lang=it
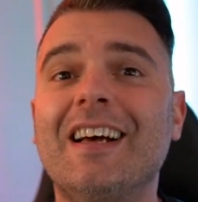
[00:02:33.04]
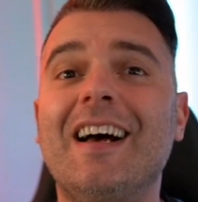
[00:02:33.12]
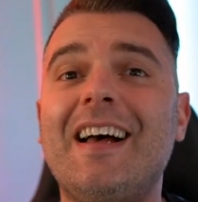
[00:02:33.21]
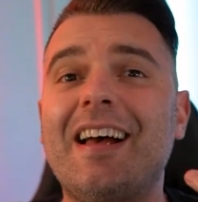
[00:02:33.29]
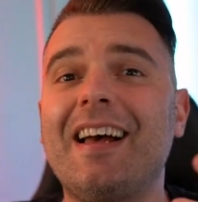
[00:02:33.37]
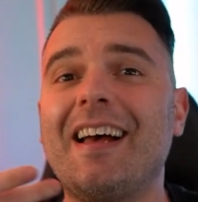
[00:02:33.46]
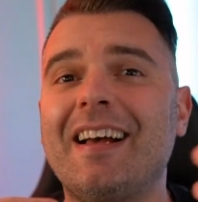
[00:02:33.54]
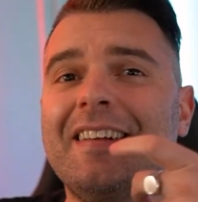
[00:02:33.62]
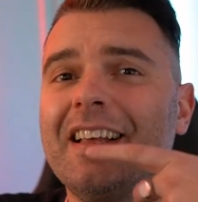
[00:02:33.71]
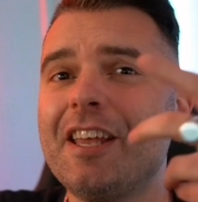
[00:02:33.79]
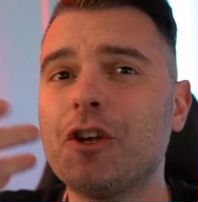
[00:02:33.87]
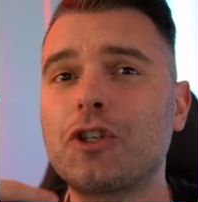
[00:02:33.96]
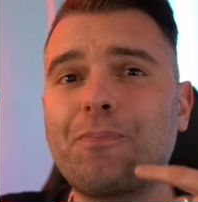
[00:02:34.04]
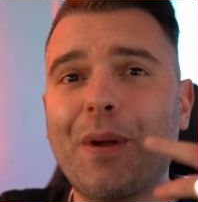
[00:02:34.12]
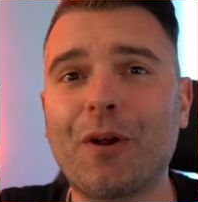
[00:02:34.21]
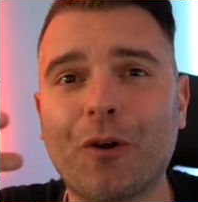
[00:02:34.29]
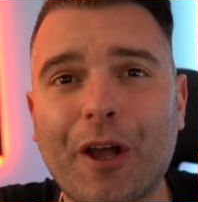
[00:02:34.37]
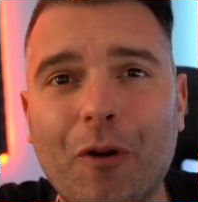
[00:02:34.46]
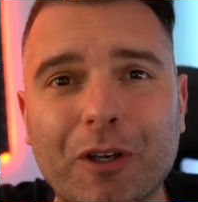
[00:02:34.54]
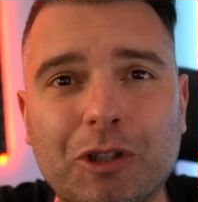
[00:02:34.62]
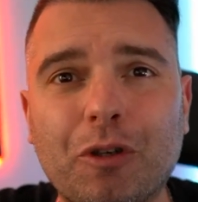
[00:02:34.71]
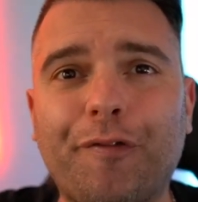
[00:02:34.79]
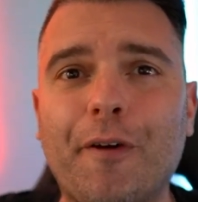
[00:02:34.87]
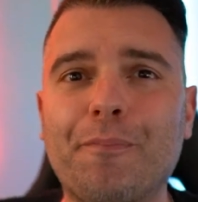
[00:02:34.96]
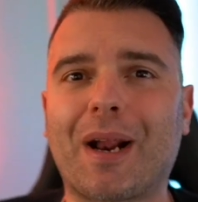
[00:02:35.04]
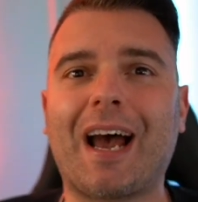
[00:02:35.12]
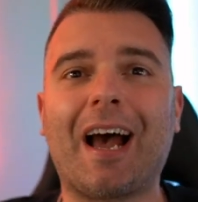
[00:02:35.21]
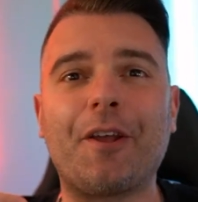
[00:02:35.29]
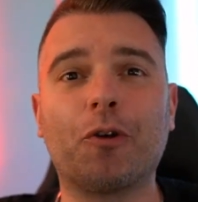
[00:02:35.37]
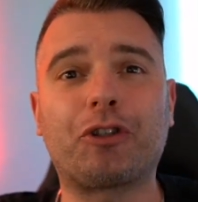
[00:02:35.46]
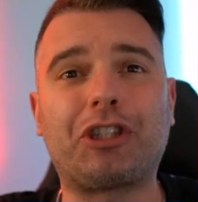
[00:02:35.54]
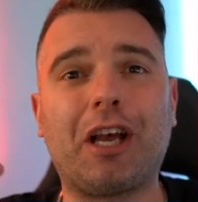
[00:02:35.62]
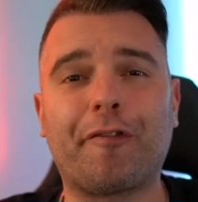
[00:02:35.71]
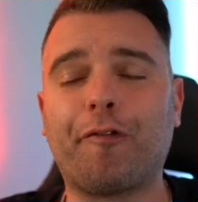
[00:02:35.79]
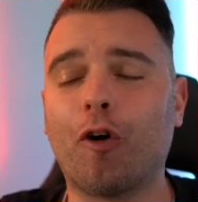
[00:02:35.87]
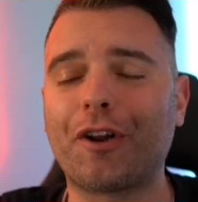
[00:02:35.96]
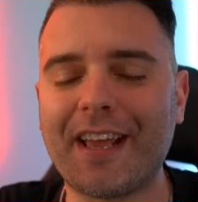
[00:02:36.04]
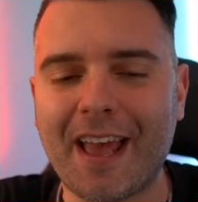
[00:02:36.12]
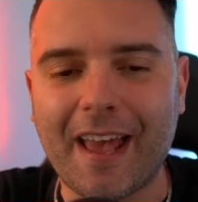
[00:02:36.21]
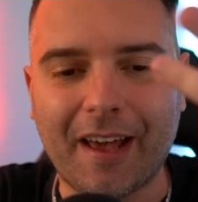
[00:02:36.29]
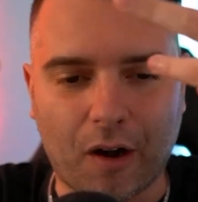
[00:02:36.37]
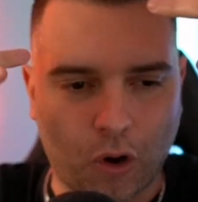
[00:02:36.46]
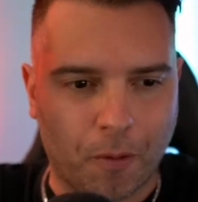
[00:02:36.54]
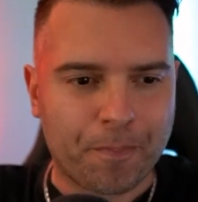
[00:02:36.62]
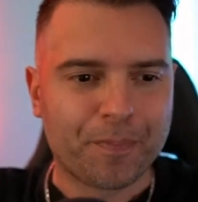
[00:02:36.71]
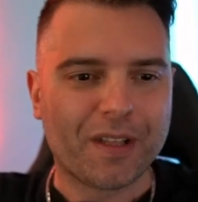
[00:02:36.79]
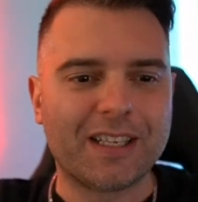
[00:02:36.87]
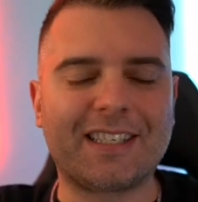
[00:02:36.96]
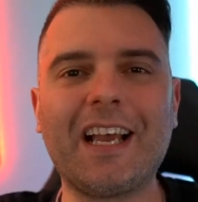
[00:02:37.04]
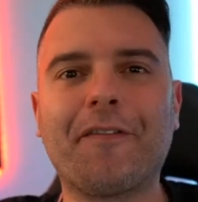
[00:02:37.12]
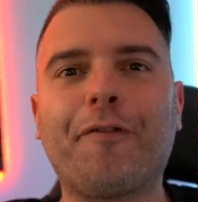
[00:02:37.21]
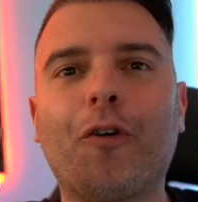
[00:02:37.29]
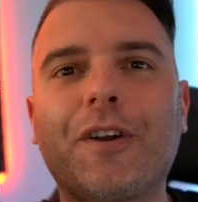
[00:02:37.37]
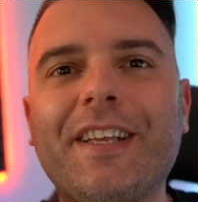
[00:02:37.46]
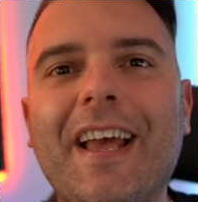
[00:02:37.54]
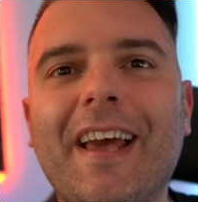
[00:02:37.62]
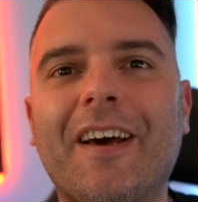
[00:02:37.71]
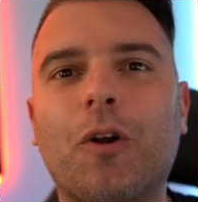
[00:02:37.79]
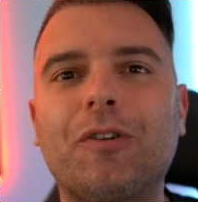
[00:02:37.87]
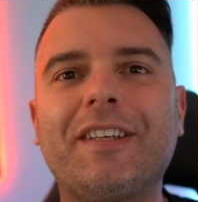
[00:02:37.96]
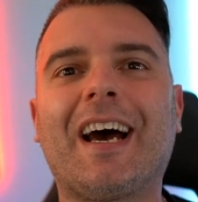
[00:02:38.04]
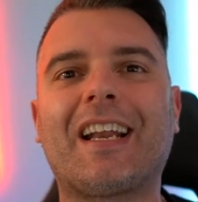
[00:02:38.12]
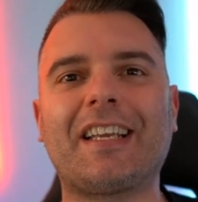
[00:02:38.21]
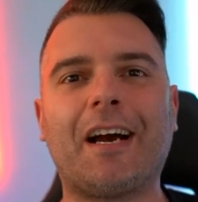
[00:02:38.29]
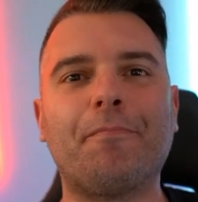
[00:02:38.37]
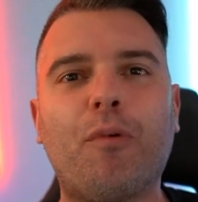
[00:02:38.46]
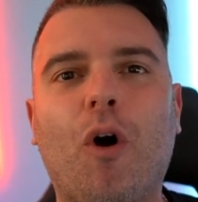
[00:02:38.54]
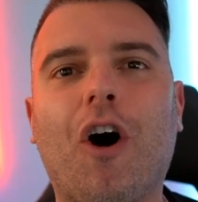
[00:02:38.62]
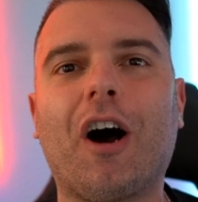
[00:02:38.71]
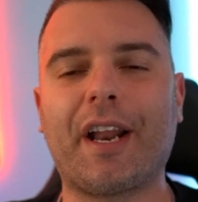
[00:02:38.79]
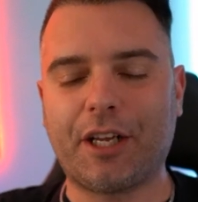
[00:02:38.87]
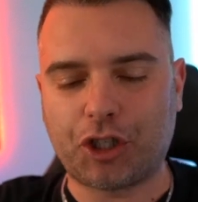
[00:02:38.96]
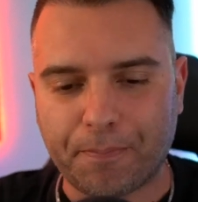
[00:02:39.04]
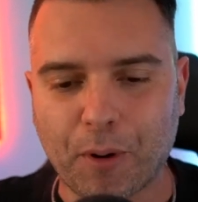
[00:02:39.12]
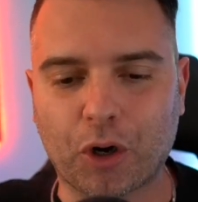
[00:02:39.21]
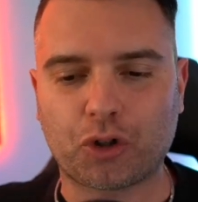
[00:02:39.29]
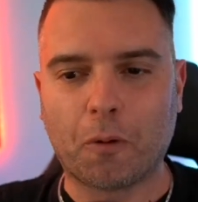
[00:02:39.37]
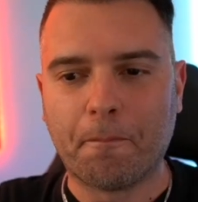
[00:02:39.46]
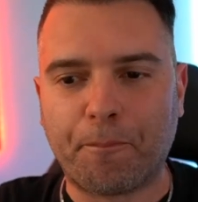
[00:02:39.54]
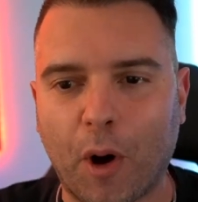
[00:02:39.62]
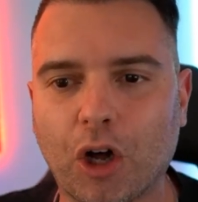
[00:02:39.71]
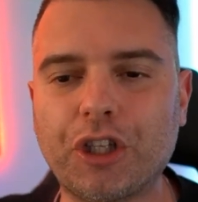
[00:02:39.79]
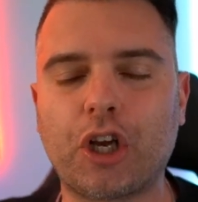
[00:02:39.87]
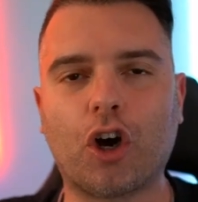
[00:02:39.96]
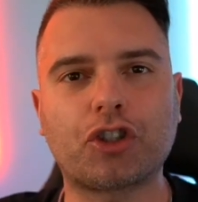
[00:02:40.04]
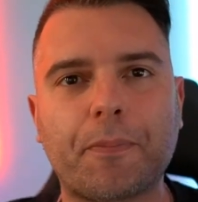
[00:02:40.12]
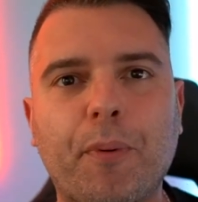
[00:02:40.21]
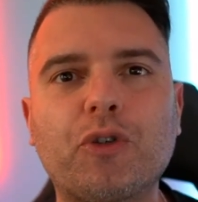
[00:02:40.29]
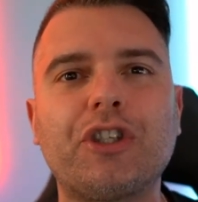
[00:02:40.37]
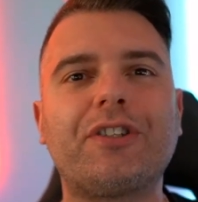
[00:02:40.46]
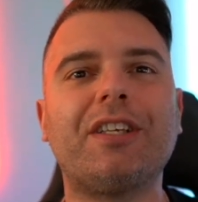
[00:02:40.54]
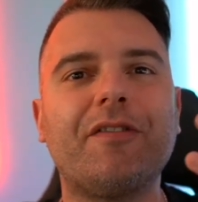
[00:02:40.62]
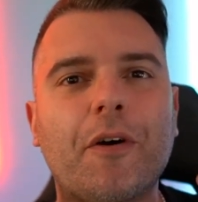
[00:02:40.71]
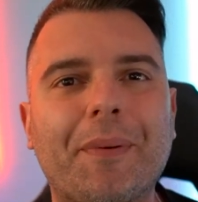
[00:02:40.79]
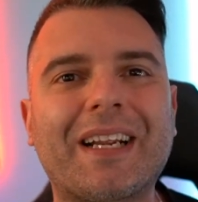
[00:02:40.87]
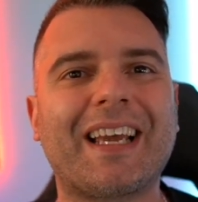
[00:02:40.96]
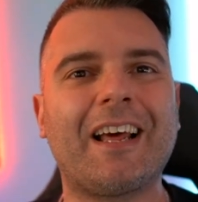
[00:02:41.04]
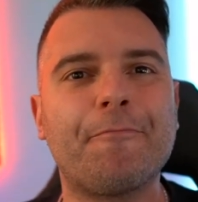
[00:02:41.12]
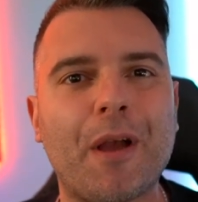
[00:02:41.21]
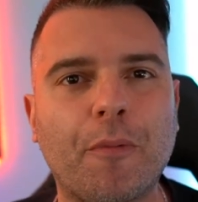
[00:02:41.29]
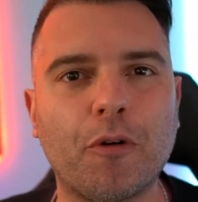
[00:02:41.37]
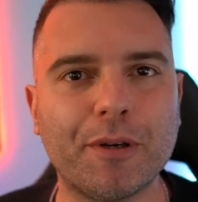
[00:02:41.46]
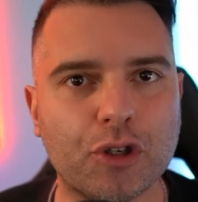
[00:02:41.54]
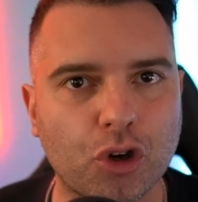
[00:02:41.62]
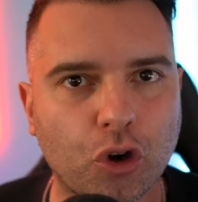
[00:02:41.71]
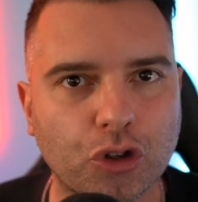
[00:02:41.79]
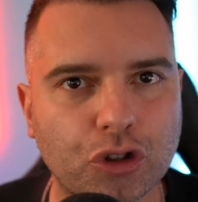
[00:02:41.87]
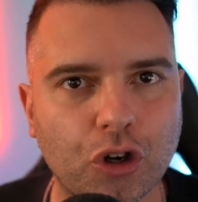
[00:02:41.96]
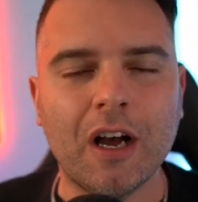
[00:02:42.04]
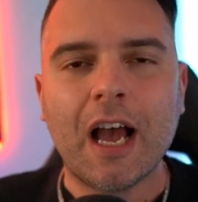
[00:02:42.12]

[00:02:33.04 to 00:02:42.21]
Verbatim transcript: eh, io spero che questo febbraio sia foriero, sia foriero di aria buona e ci porti un po' di cose positive perché ne abbiamo bisogno.